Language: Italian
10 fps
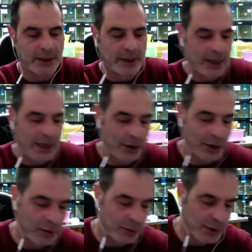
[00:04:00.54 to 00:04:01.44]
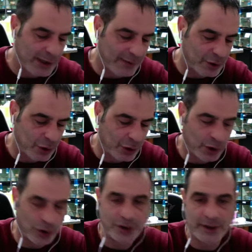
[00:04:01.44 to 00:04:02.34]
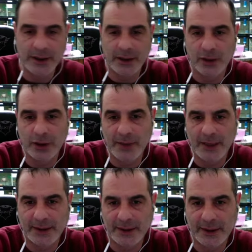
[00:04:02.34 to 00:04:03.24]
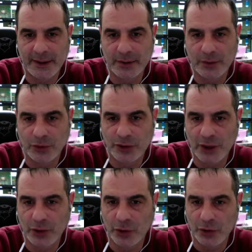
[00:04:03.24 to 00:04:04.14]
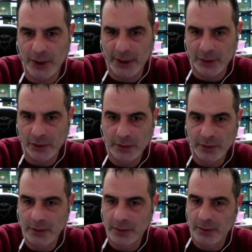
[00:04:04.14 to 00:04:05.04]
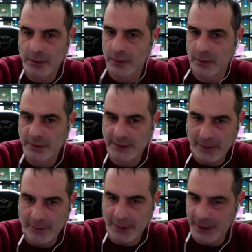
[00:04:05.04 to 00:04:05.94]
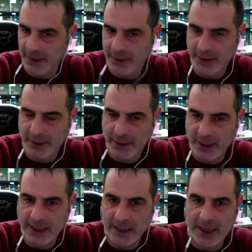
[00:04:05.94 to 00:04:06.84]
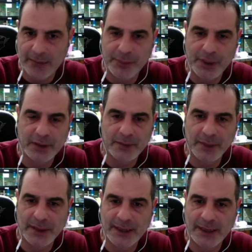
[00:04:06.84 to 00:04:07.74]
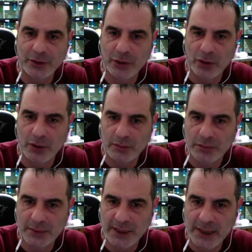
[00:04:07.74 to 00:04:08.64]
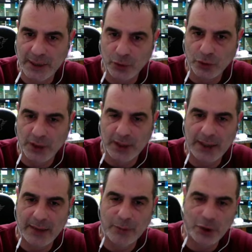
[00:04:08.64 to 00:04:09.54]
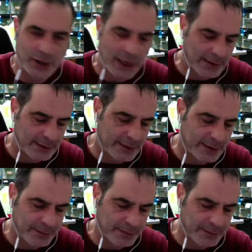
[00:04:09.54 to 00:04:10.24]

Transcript: allora alcuni allevatori consigliano di mettere un secondo nido sempre nella gabbia mettendo dell'aiuta abbondante